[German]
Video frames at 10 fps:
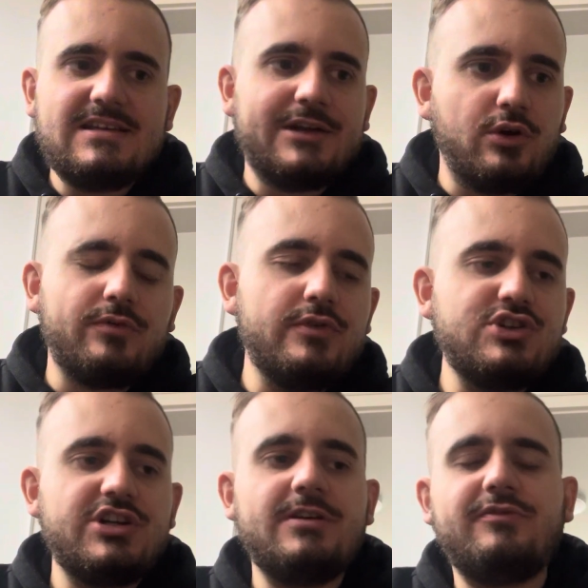dann doch
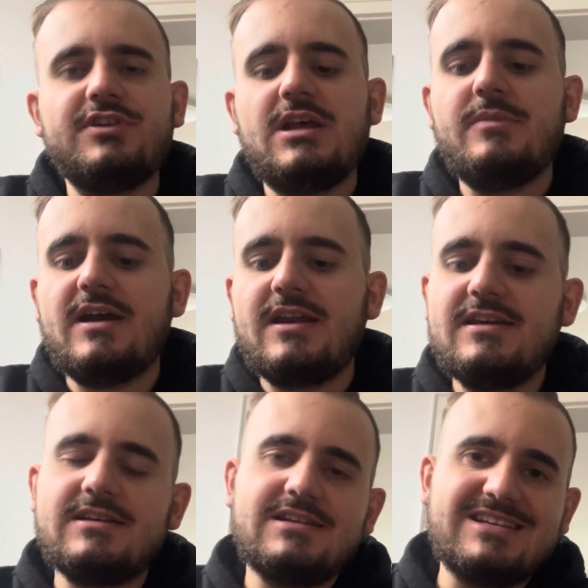wünsche. Von dem her
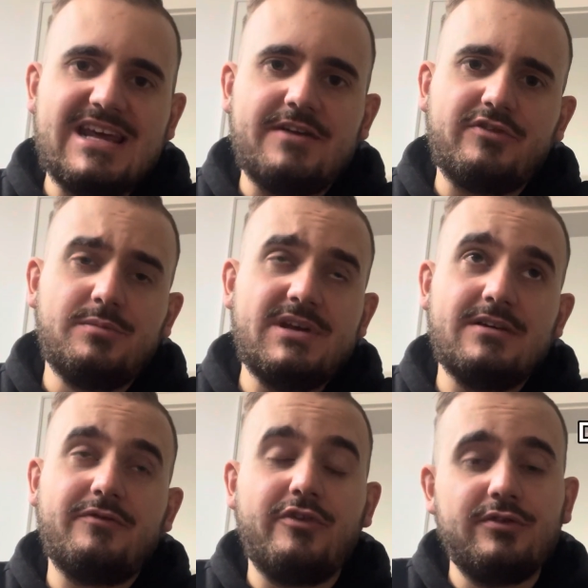kriegt der von mir
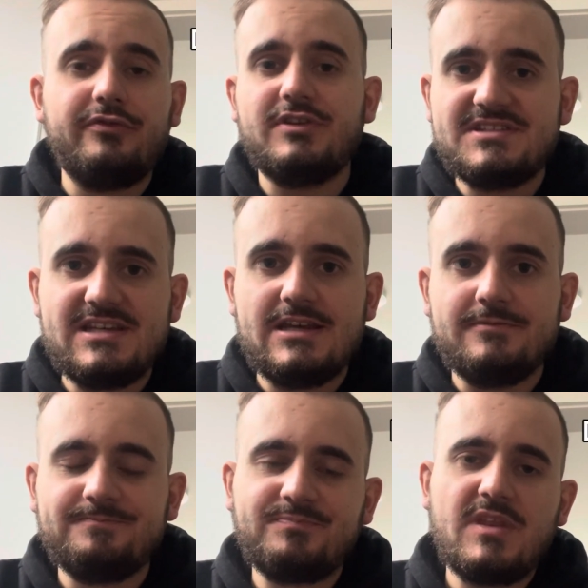5 von
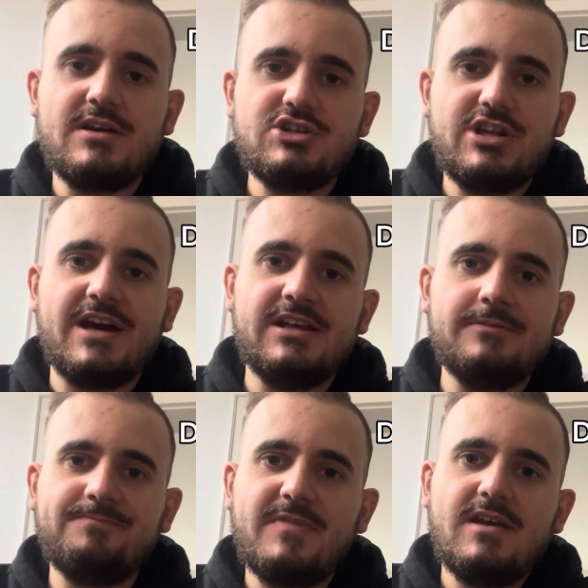10
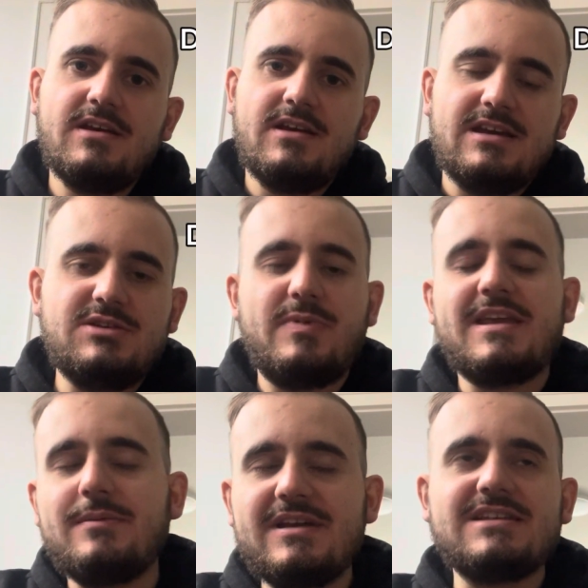Sternen. Ich
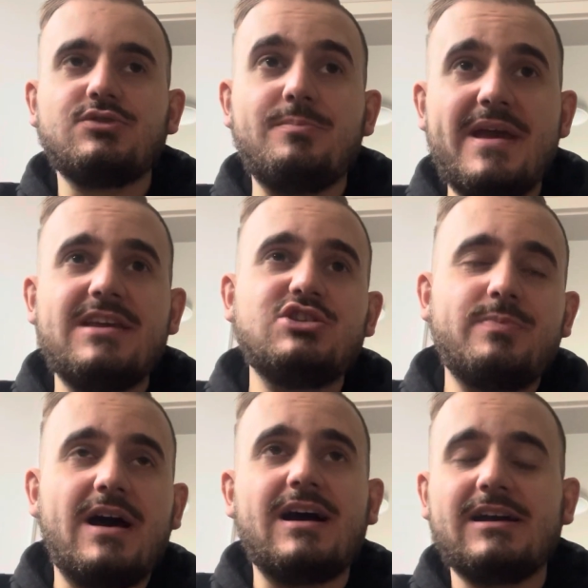spreche immer hier so in
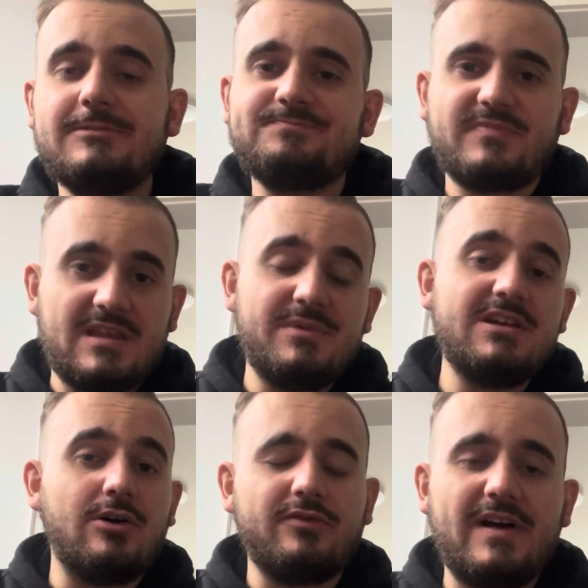Mackie-Sprache, damit
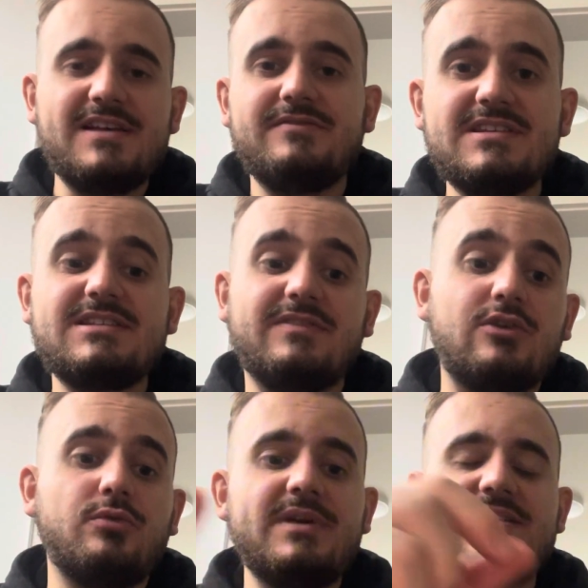ihr auch wisst,
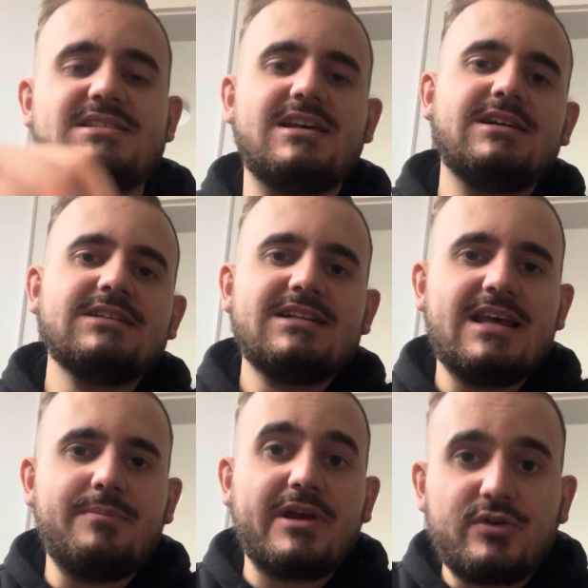warum jetzt
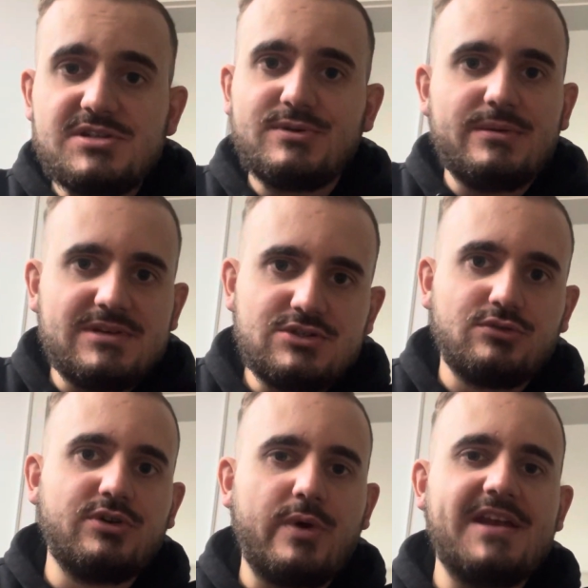der McCrispy nämlich so
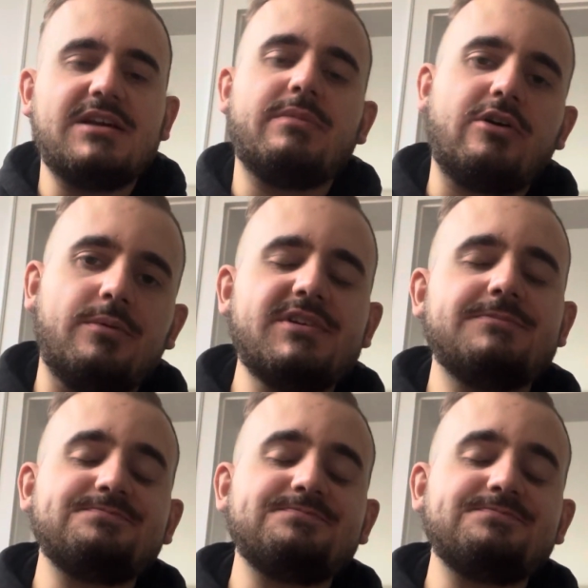ein Rating bekommt.